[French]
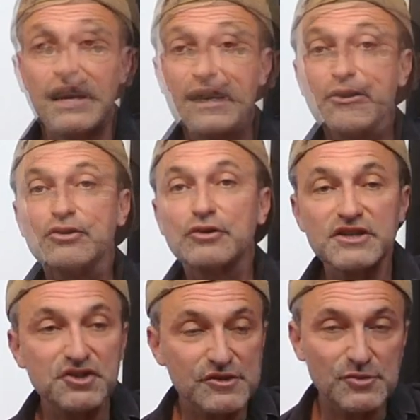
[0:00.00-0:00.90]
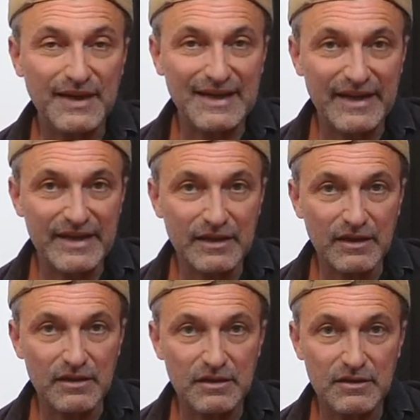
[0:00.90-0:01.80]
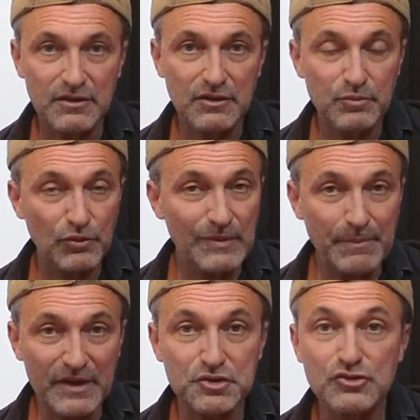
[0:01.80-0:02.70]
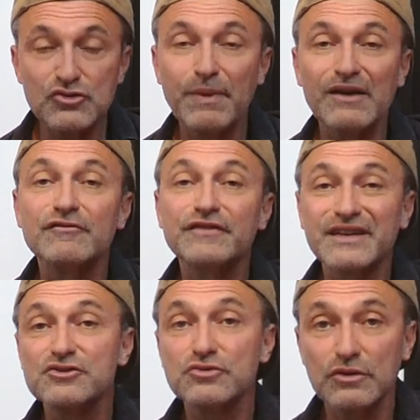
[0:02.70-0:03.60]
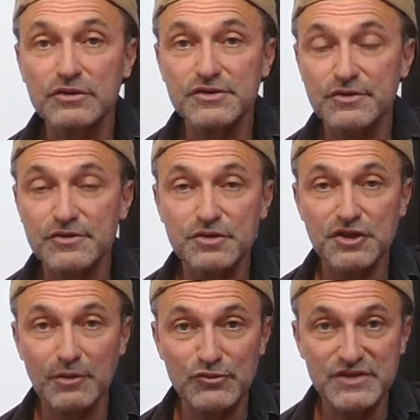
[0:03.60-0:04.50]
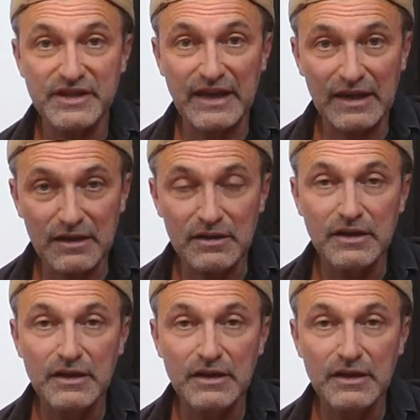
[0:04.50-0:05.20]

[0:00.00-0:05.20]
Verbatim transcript: Alors, que les choses soient claires, pour ma part, je ne suis pas un virtuose de ce genre musical.